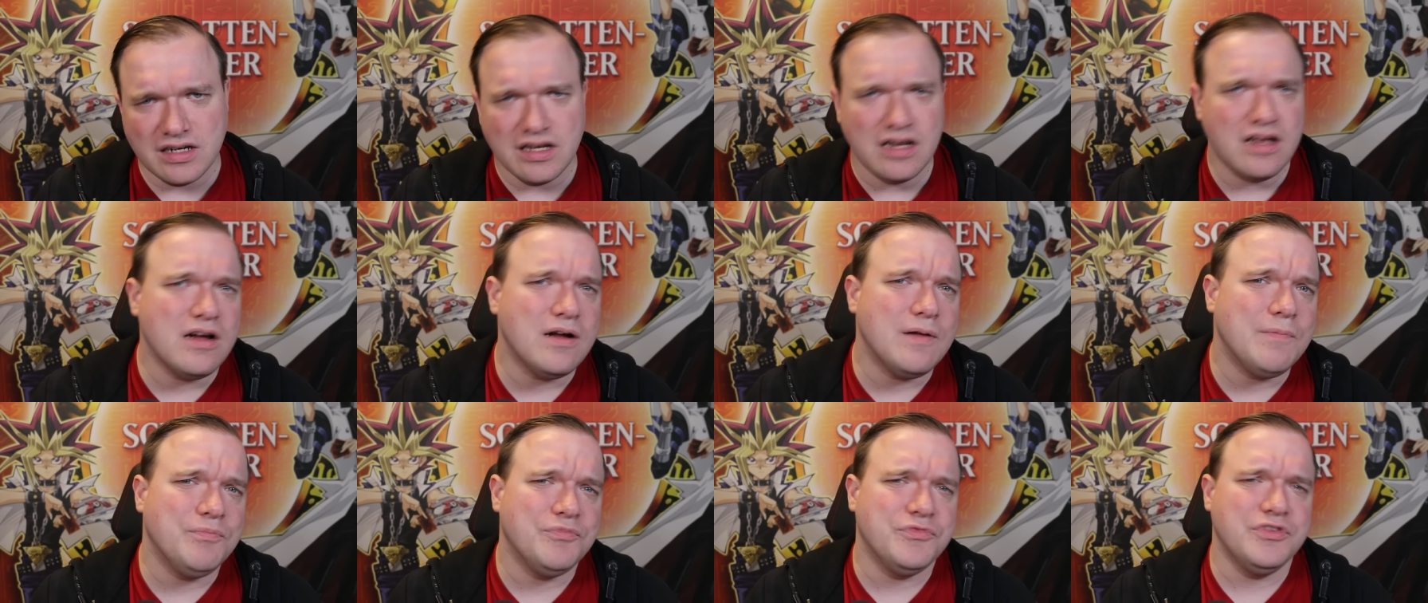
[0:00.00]

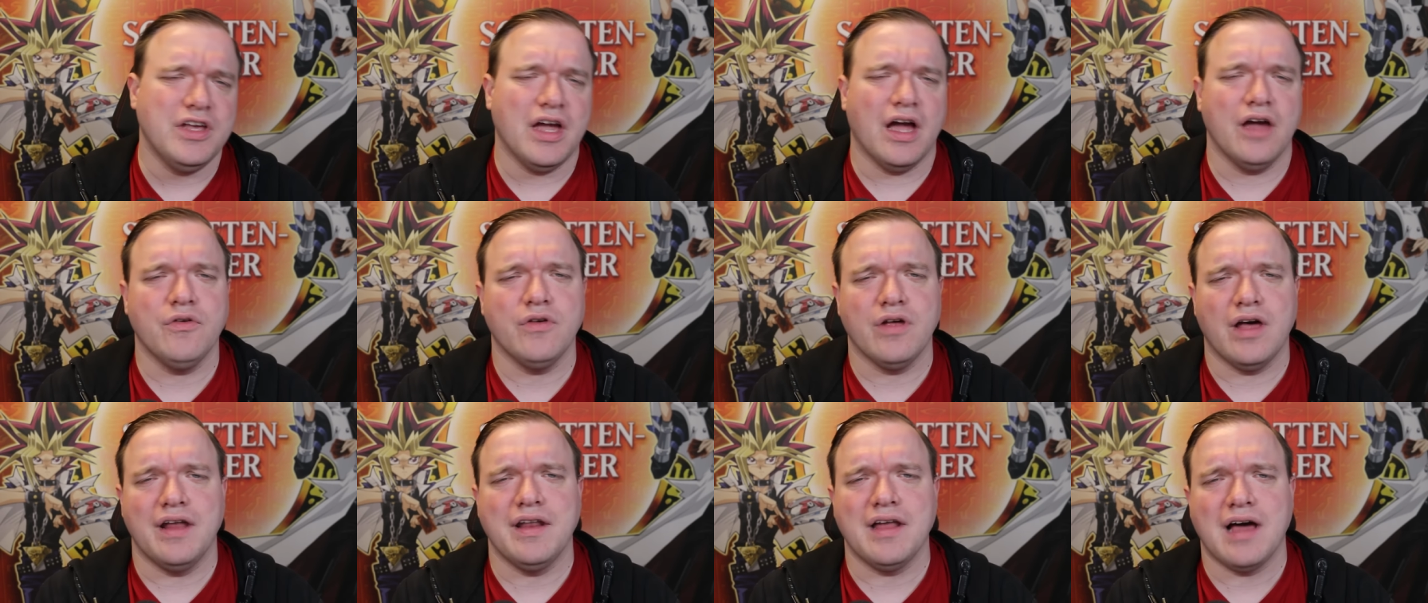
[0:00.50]
Klar, die
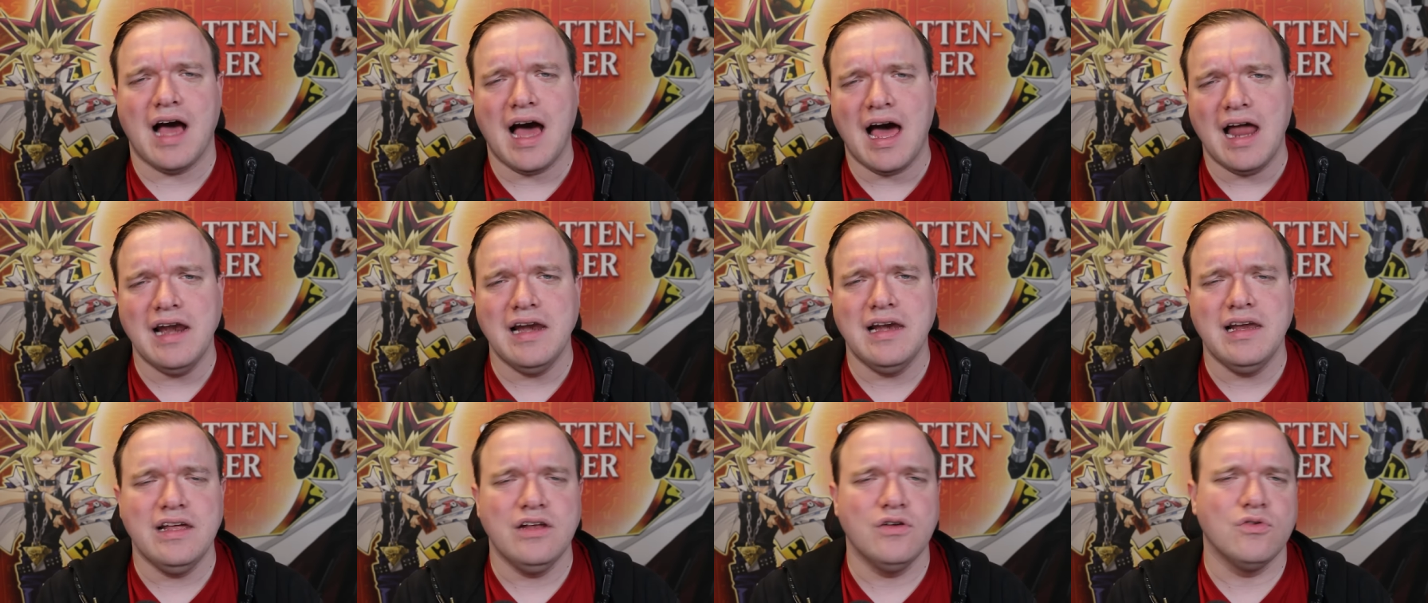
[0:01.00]
eine oder andere
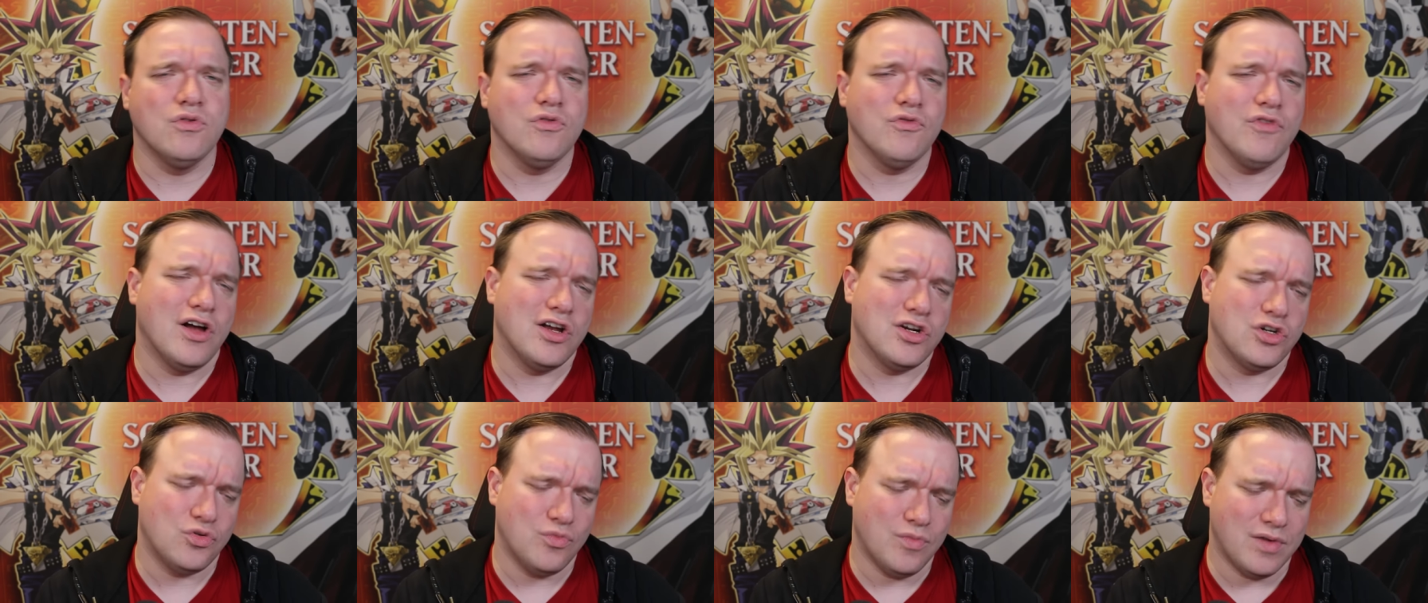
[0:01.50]
Anlehnung
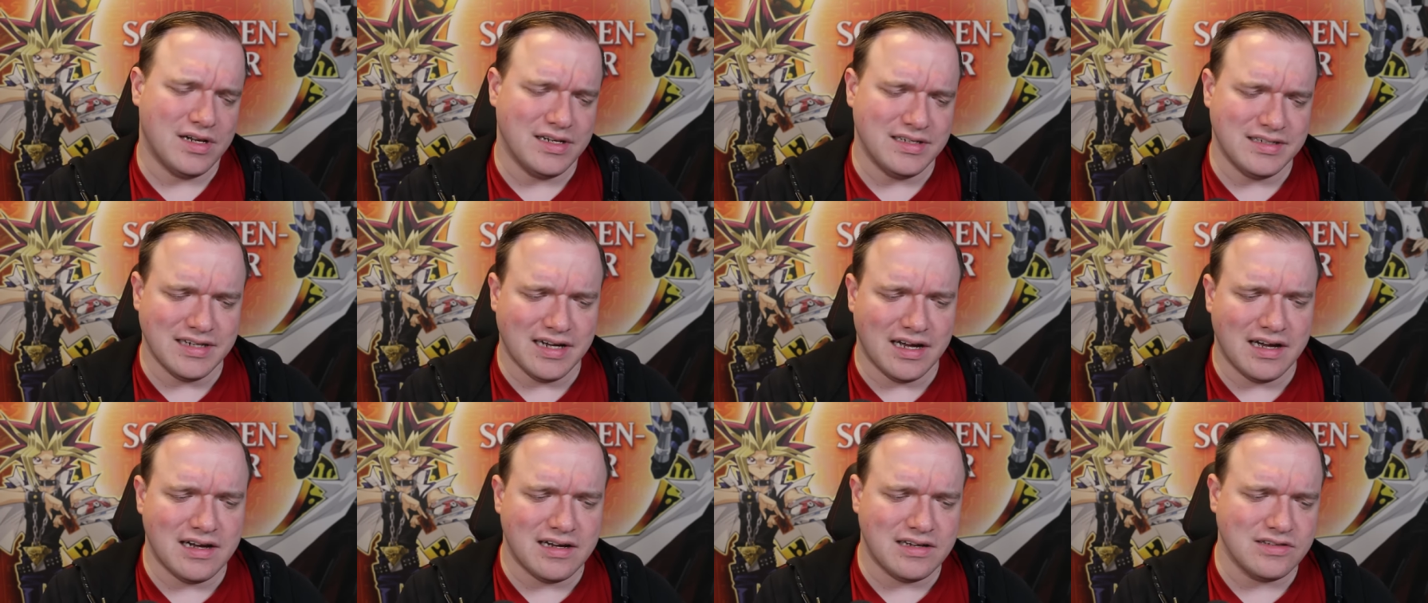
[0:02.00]
war schon mal
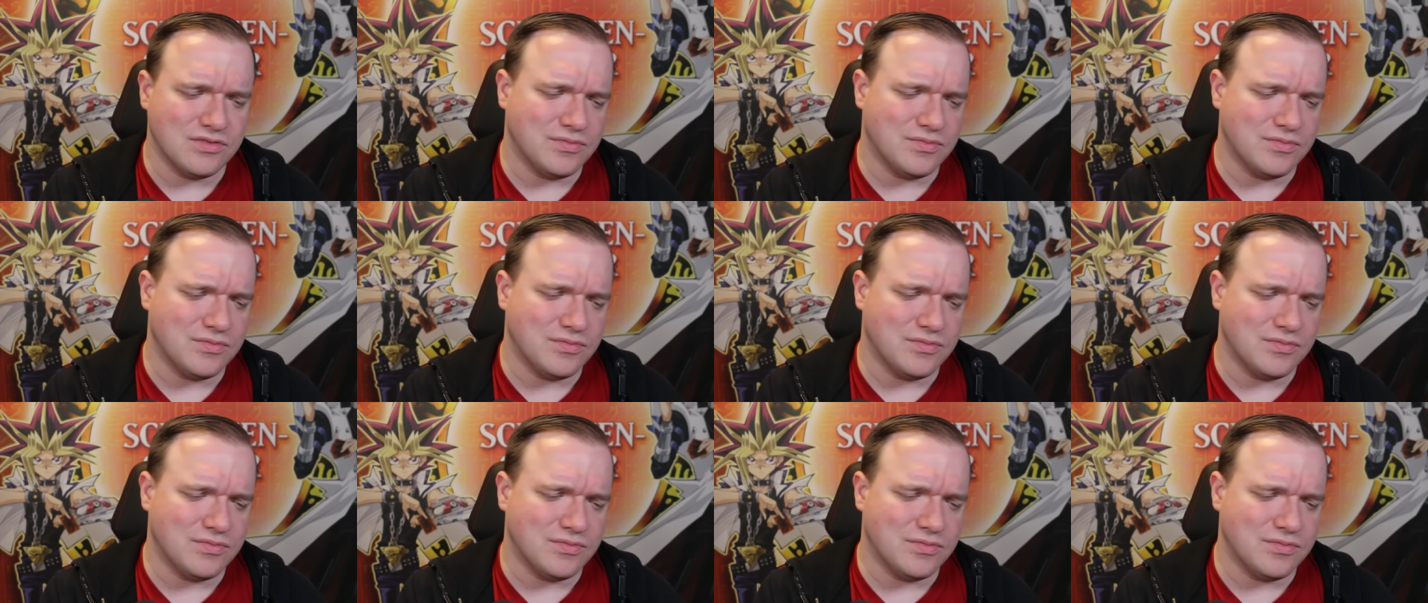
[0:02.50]
da,